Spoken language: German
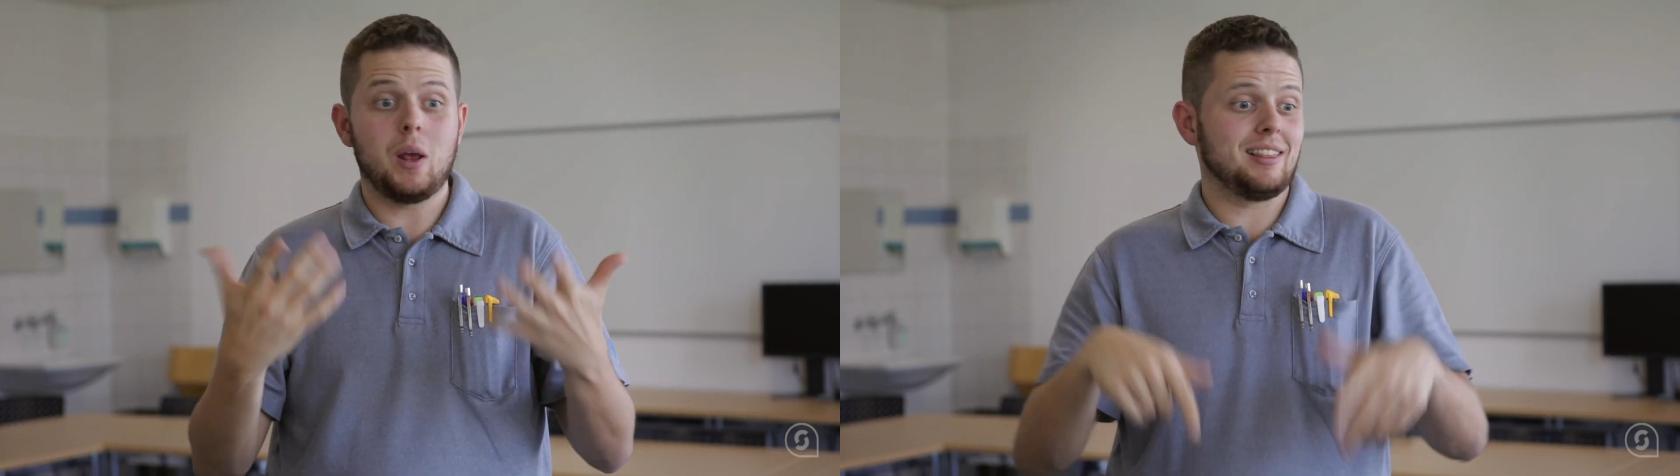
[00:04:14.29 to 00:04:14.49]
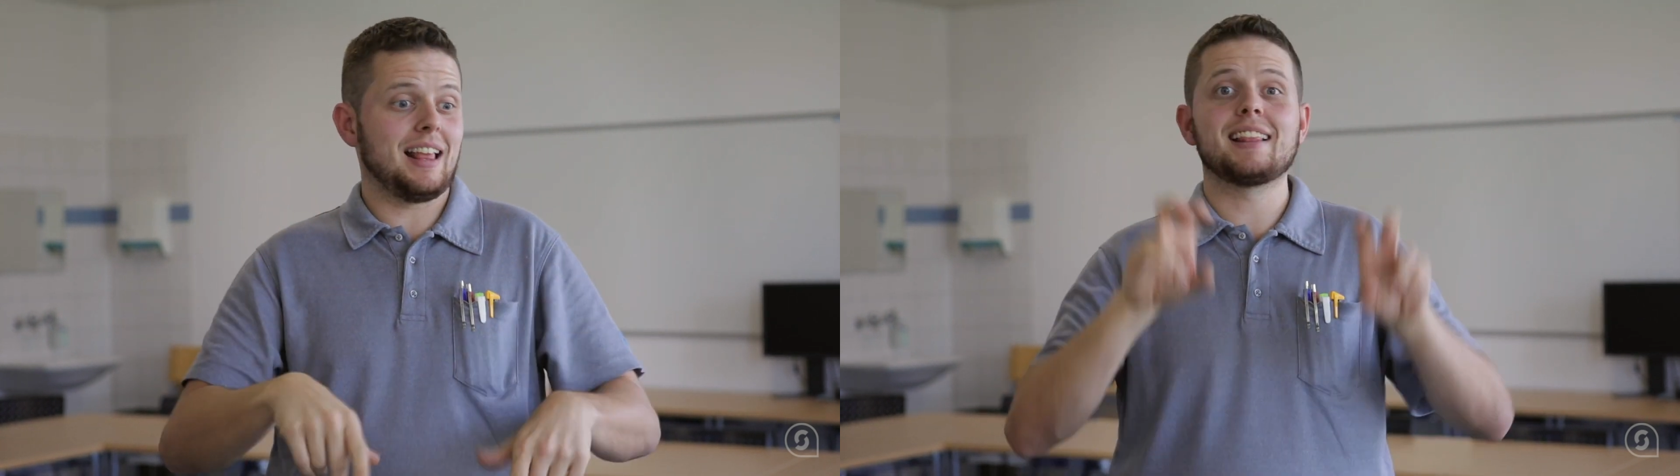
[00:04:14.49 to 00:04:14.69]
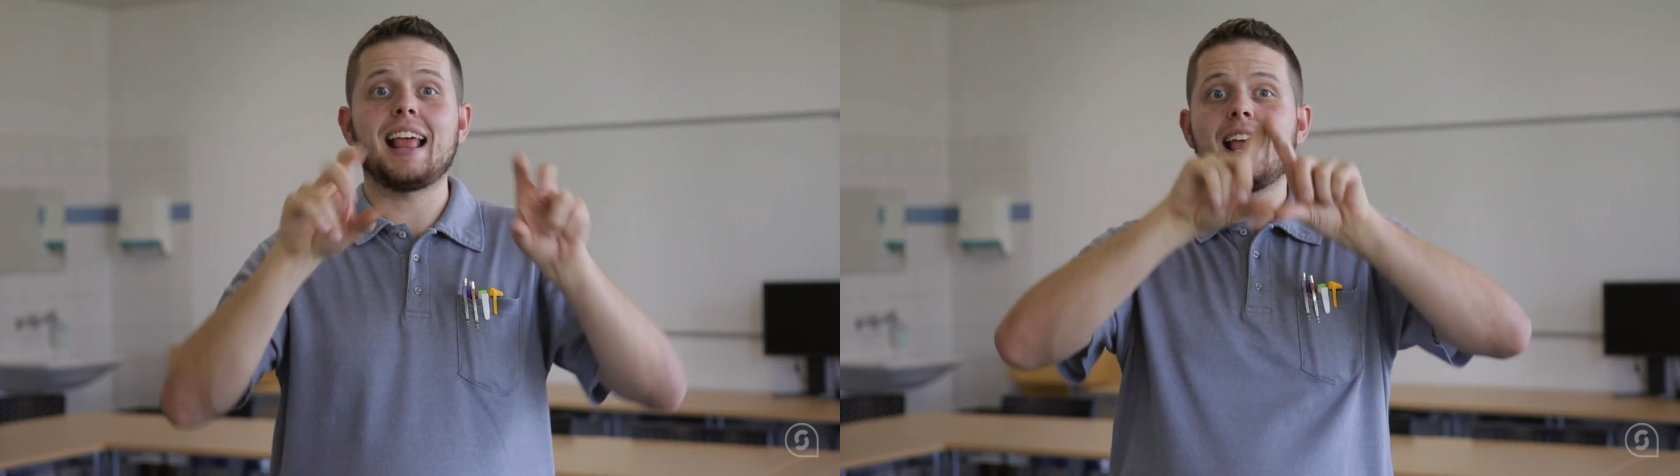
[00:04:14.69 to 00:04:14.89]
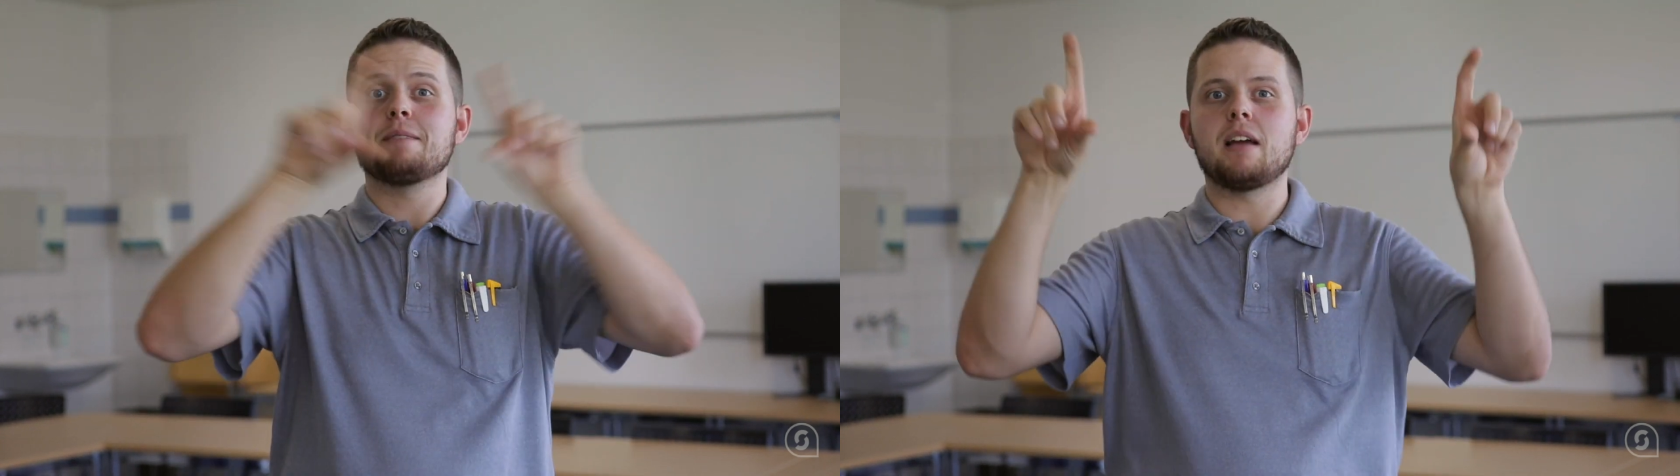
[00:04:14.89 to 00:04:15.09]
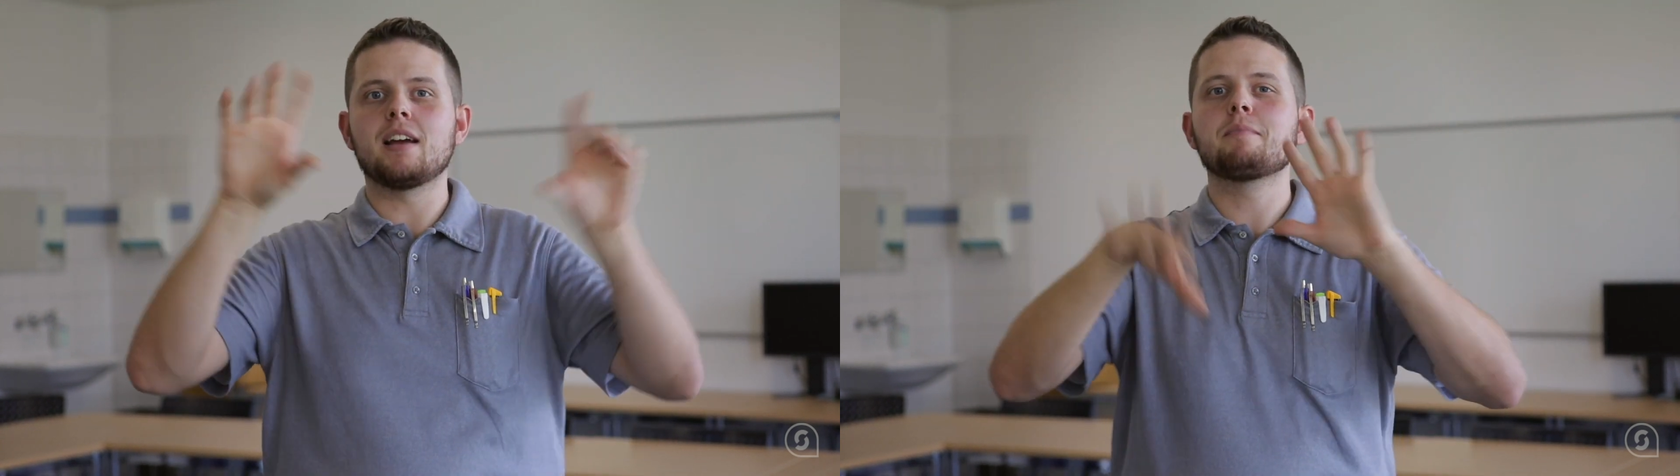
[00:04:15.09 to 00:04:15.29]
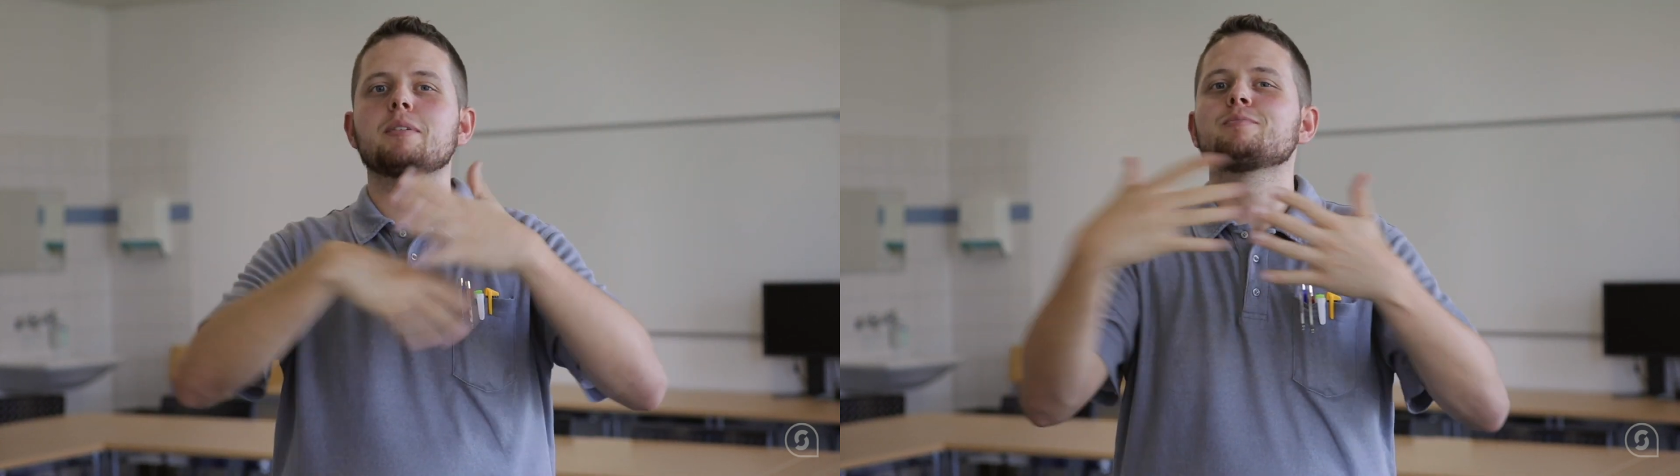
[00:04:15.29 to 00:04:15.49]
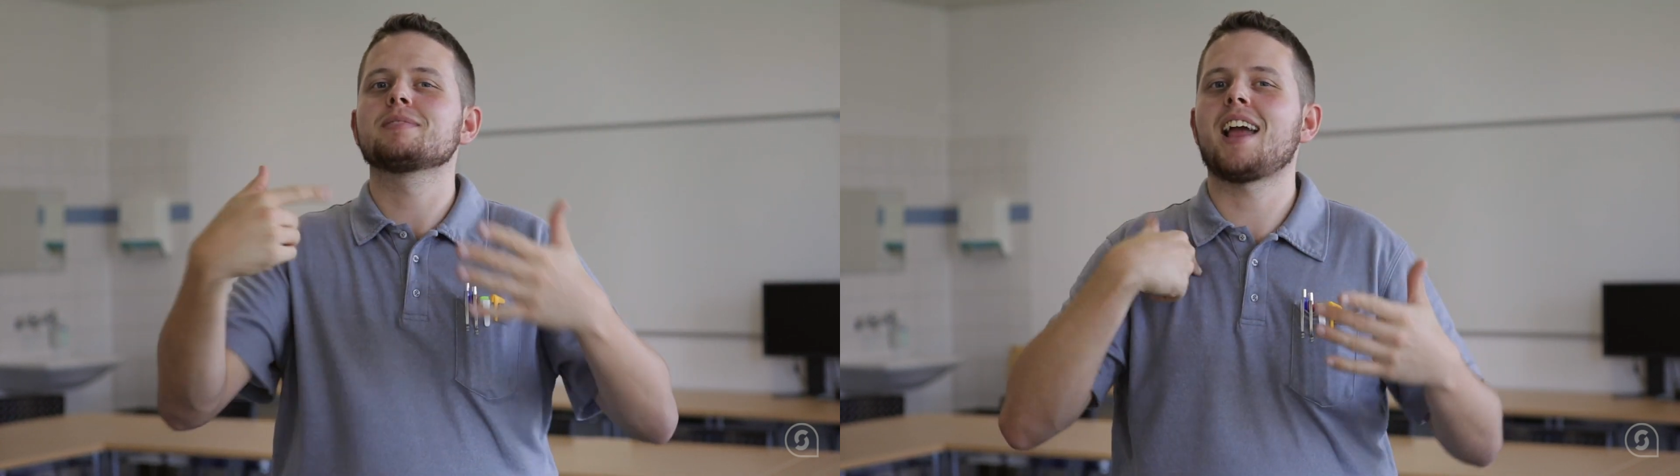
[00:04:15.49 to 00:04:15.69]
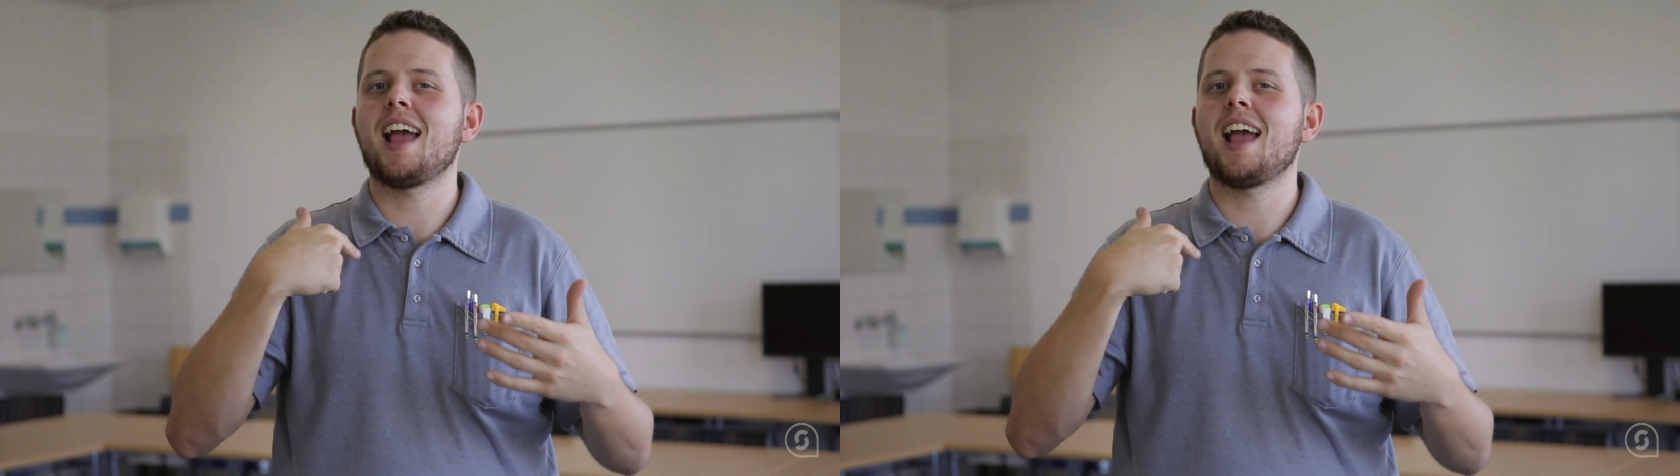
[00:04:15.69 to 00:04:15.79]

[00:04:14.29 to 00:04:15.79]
oder zur Gebärdensprache.